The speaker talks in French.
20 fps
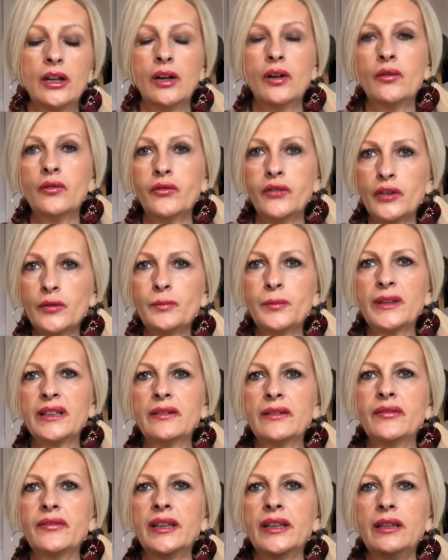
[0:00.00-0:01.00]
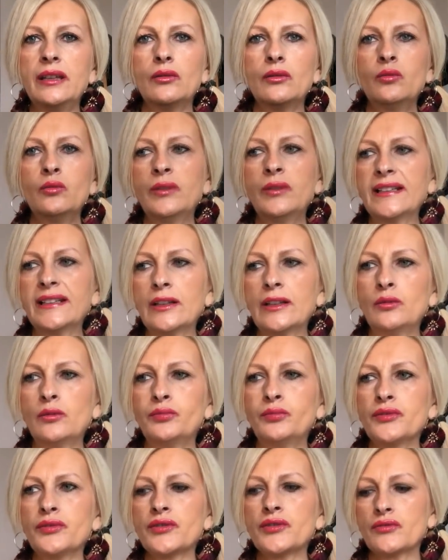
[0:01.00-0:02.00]
en vente privée, ou moins 40%,
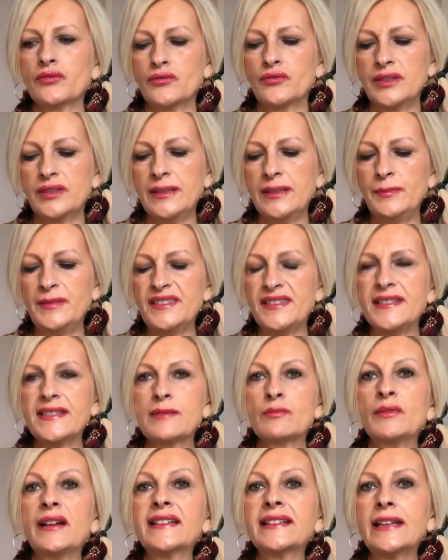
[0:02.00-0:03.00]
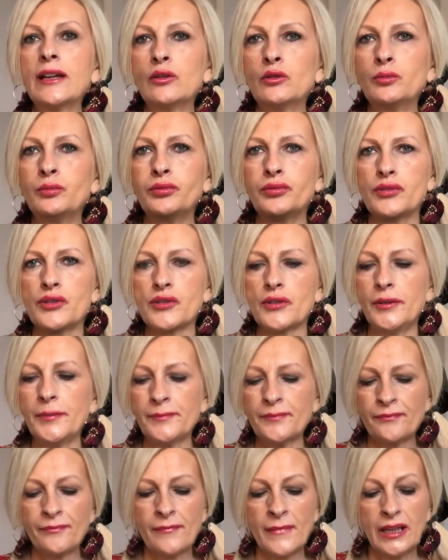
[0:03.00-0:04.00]
je dis des bêtises, moins 40%.
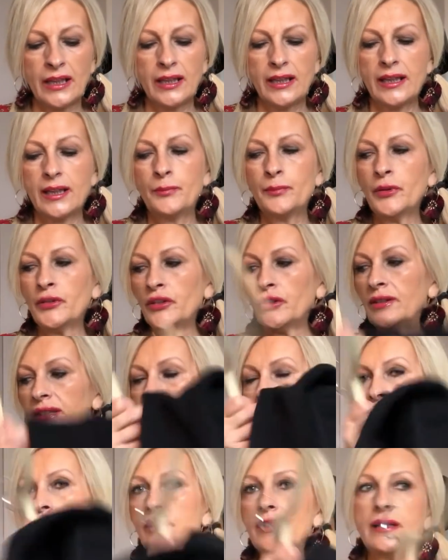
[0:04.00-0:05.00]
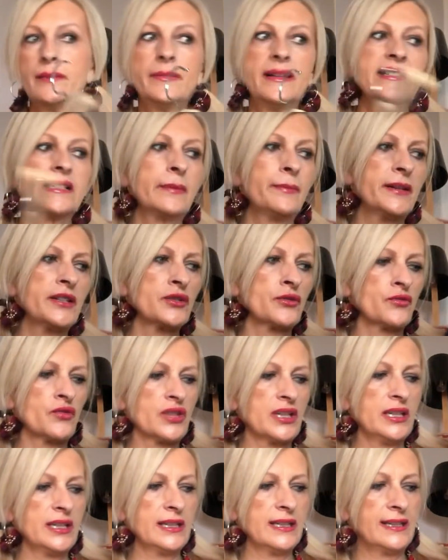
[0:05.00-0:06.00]
Et pendant les soldes, ben, ça n'a pas
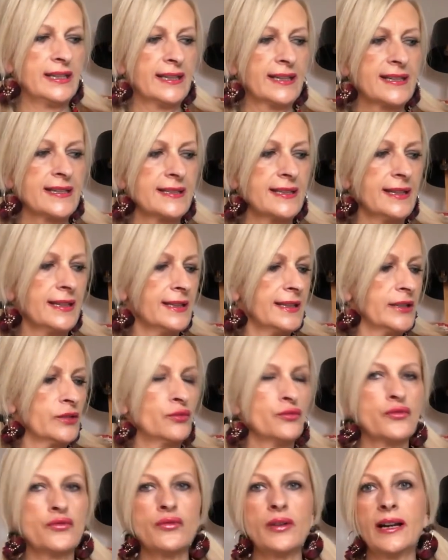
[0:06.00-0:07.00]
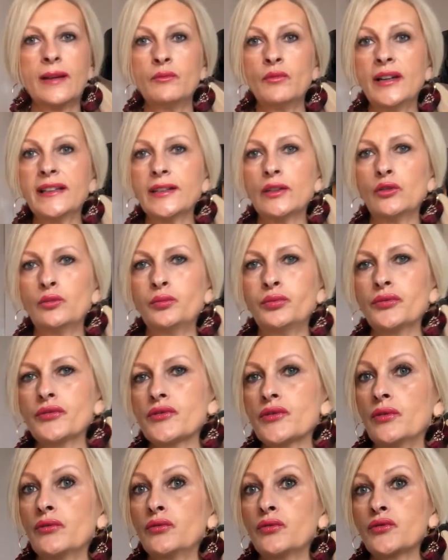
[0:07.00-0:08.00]
changé, il est resté, il est toujours à moins 40%.
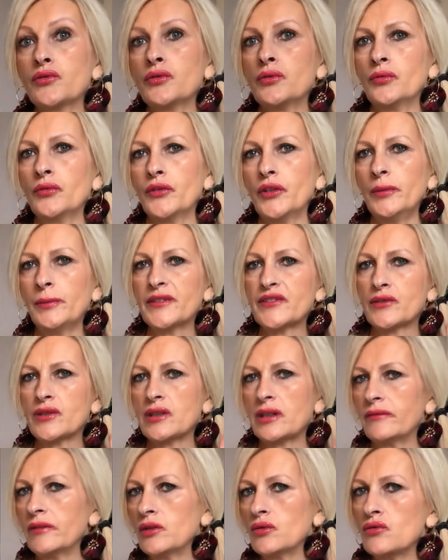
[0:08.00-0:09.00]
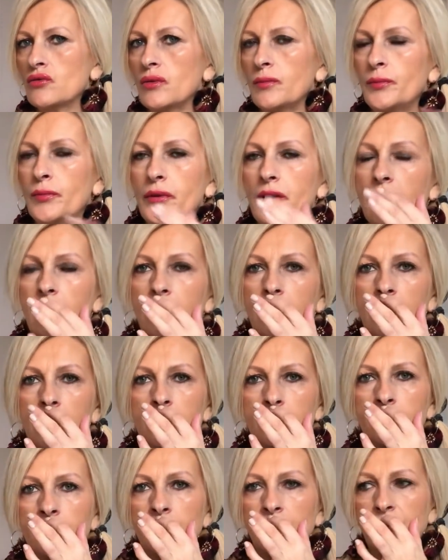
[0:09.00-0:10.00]
Donc je suis contente parce que j'avais toujours peur
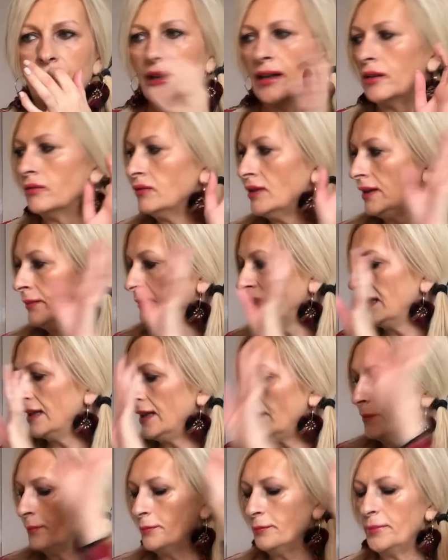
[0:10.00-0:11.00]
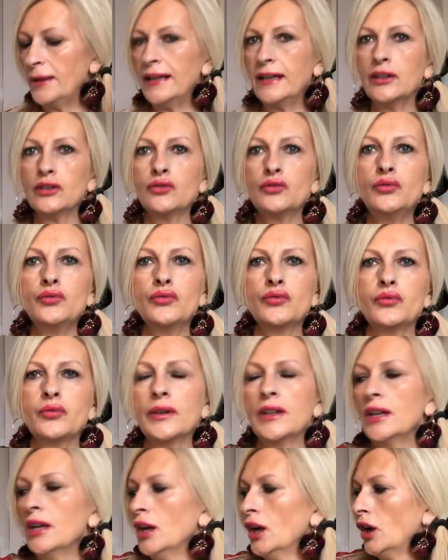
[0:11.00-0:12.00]
de me faire avoir, mais là, pas du tout.
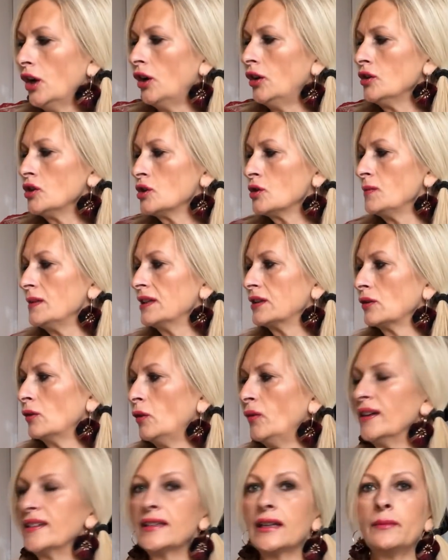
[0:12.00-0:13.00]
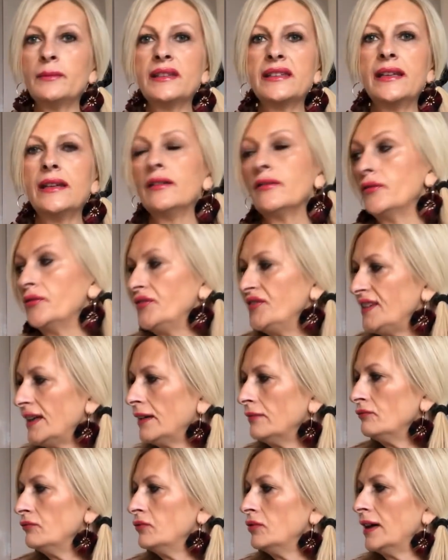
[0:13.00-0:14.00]
Ensuite, on va terminer,
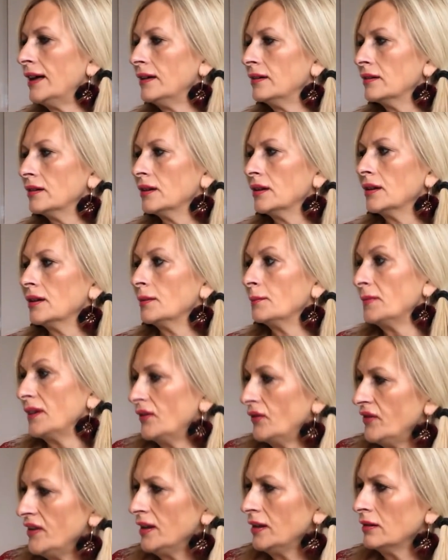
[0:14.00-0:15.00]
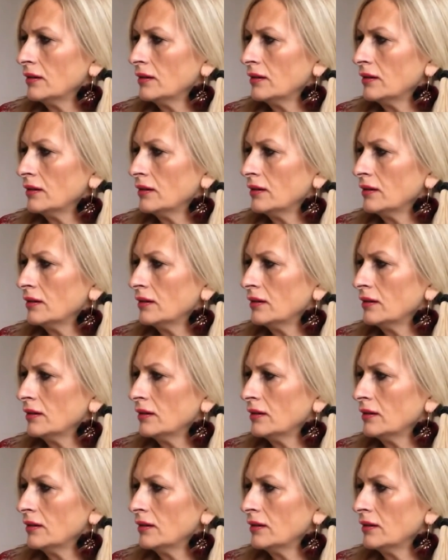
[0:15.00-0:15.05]
viens me voir, mais viens